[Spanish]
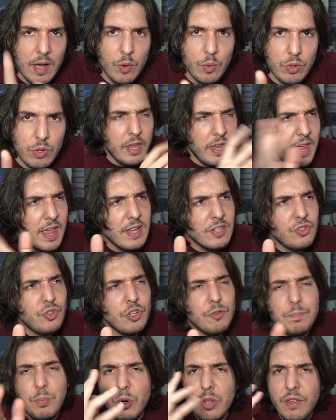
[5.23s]
audio. Y esto
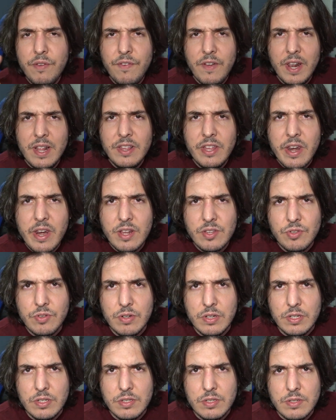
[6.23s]
es por diferentes
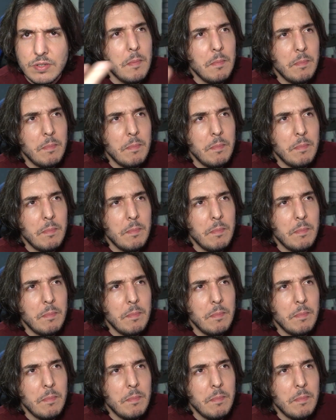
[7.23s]
razones